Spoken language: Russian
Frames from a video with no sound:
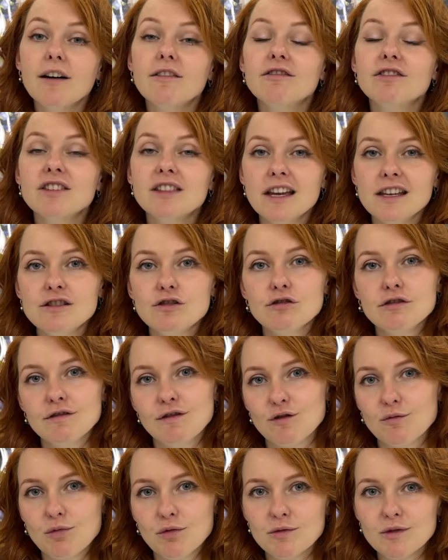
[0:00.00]
Вы найдете
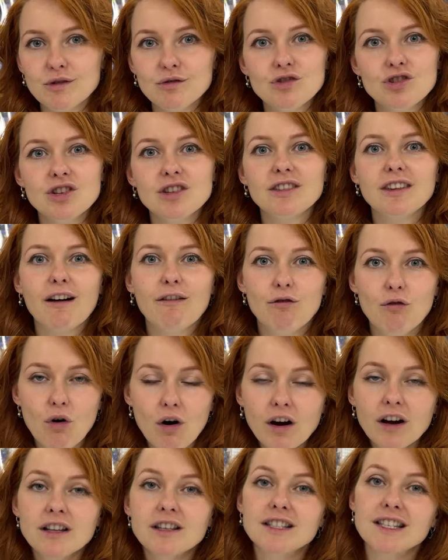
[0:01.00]
в любом случае
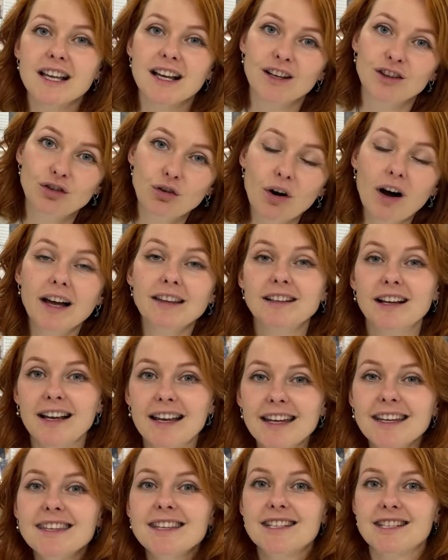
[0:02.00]
того, кто
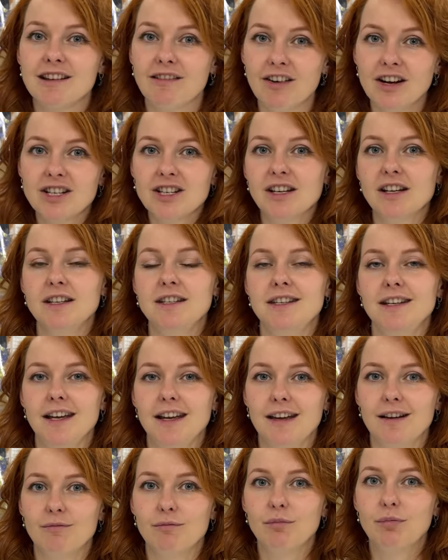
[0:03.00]
откликнется вашей
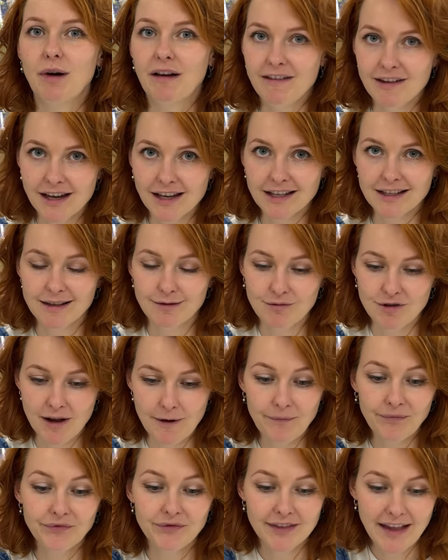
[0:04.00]
идее. Поверьте
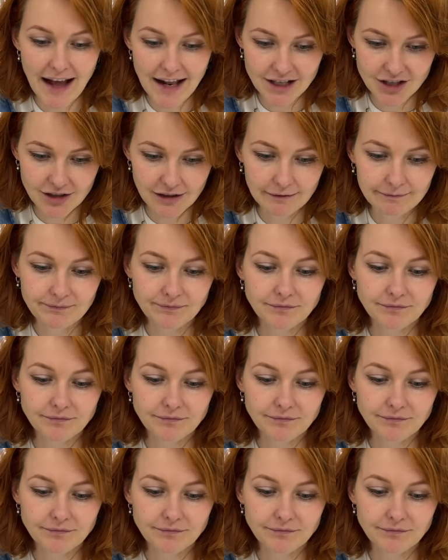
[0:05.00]
мне. Дальше.